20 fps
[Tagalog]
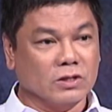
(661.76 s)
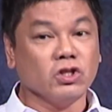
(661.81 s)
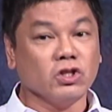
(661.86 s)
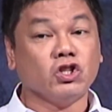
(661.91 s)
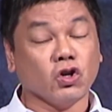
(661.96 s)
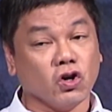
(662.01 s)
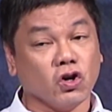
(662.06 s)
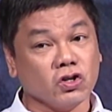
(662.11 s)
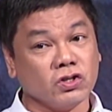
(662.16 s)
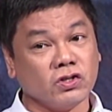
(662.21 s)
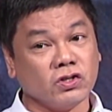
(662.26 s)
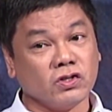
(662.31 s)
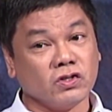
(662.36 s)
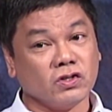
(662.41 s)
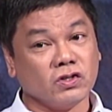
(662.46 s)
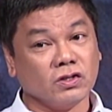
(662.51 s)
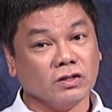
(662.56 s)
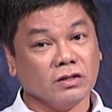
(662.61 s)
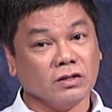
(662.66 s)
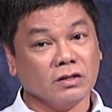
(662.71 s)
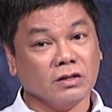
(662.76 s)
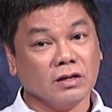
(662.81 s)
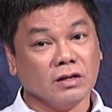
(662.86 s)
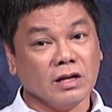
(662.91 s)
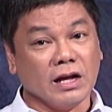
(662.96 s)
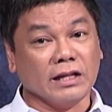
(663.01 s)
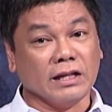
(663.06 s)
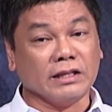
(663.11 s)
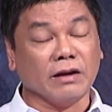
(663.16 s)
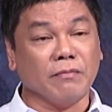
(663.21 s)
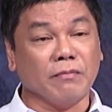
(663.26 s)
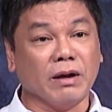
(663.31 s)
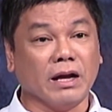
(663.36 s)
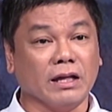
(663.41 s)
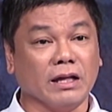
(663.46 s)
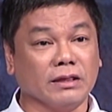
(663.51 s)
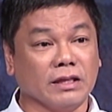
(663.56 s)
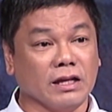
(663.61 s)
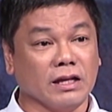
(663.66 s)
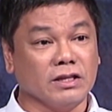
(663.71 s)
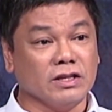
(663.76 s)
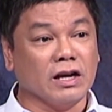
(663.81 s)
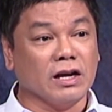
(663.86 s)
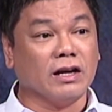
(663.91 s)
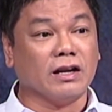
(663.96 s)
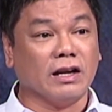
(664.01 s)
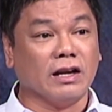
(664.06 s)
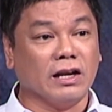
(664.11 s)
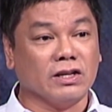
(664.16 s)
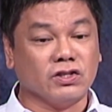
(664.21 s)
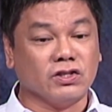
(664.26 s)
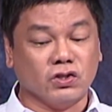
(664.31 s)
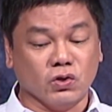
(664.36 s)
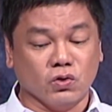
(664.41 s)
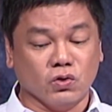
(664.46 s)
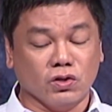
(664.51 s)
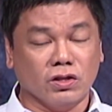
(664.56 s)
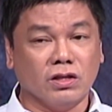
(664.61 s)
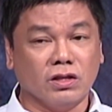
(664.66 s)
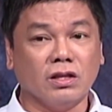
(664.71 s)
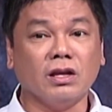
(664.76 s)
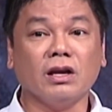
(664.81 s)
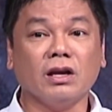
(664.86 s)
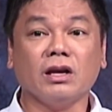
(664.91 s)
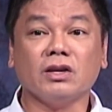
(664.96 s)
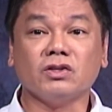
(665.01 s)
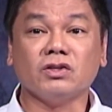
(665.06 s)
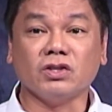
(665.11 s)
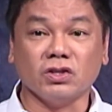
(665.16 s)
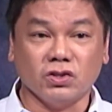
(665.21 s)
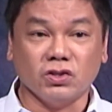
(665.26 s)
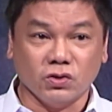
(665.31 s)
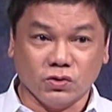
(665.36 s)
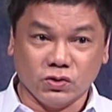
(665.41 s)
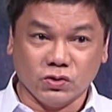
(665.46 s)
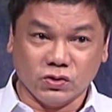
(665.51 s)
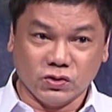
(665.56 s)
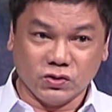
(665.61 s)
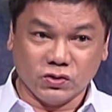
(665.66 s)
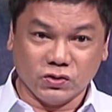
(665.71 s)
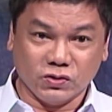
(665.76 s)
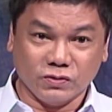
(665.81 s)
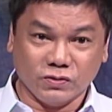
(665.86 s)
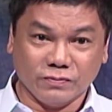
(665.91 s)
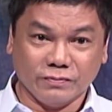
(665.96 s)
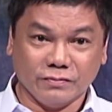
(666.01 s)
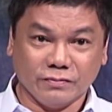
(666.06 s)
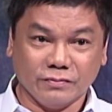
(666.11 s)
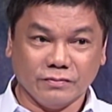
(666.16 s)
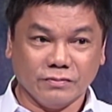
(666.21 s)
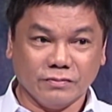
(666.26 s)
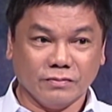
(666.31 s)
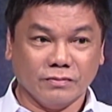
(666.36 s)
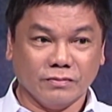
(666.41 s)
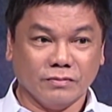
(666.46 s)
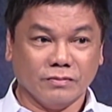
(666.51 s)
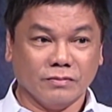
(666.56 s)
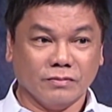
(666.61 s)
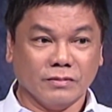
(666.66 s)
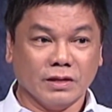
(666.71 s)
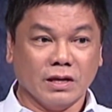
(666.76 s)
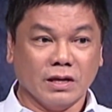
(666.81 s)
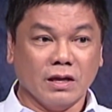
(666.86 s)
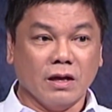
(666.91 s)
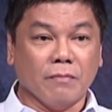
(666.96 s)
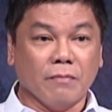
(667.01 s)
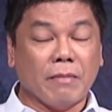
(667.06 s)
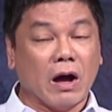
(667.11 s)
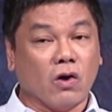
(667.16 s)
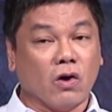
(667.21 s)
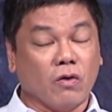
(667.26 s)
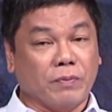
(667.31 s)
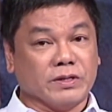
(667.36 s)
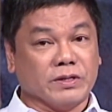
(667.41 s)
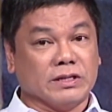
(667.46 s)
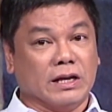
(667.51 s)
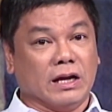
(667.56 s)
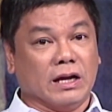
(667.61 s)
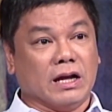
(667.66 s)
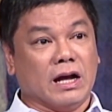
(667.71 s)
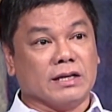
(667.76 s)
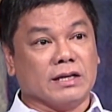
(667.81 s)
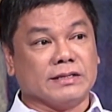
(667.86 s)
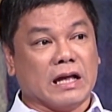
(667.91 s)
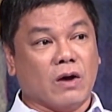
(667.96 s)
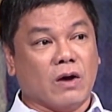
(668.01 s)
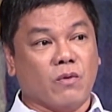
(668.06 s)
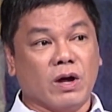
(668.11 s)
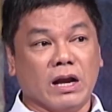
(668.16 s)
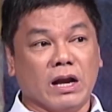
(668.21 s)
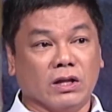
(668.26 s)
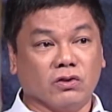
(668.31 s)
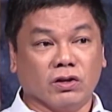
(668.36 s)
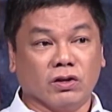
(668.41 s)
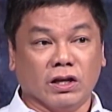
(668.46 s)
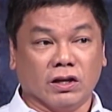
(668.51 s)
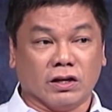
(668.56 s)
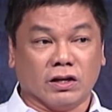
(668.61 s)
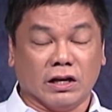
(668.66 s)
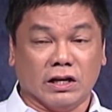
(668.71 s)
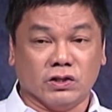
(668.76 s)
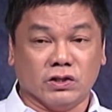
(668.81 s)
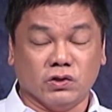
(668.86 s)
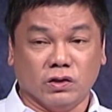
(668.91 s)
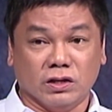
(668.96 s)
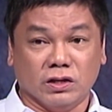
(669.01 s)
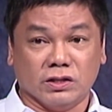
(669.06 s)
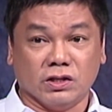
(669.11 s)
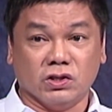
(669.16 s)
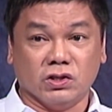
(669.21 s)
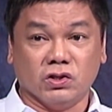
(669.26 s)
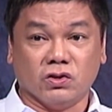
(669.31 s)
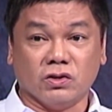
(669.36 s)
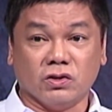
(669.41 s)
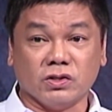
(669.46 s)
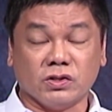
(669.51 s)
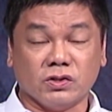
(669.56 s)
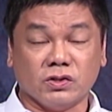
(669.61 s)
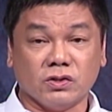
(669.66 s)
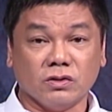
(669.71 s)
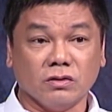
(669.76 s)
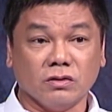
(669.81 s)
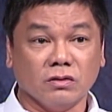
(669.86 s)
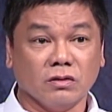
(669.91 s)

Diyos at ang maganda niyang relasyon sa Diyos. Bago pa siya nagkaasawa, nandun na yung relasyon niya sa Diyos.